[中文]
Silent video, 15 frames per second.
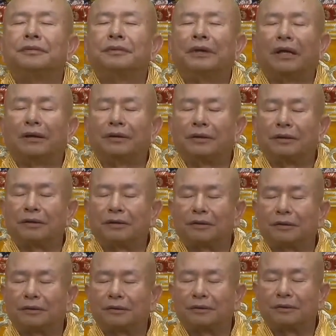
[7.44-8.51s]
它
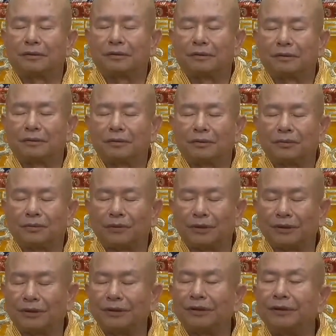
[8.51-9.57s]
的
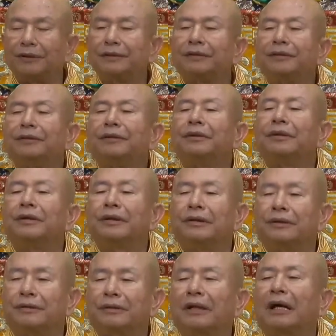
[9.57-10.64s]
威力
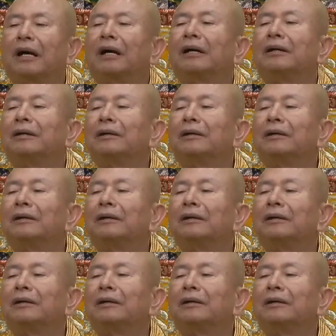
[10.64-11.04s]
很大。